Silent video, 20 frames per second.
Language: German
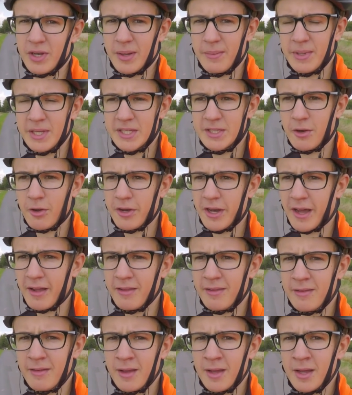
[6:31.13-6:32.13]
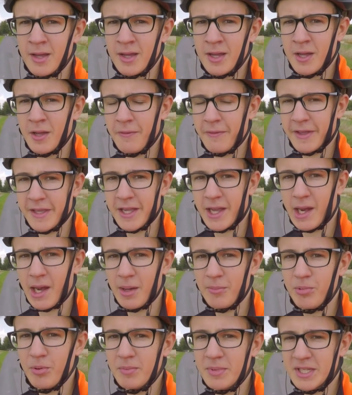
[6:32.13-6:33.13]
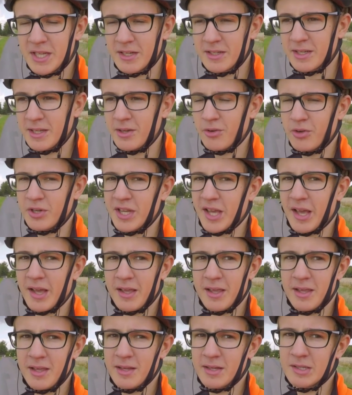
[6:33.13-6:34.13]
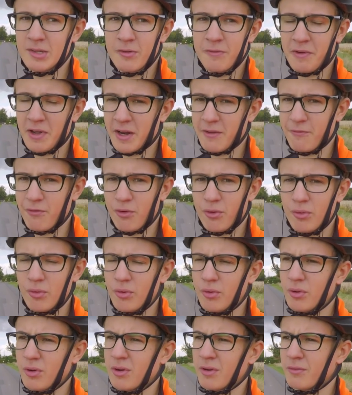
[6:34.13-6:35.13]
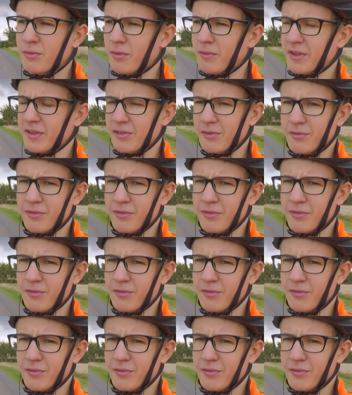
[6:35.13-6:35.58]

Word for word: Da bin ich noch nachts weil ich keine Lampe mit hatte, hin und her geirrt und war dann froh, irgendwo was zu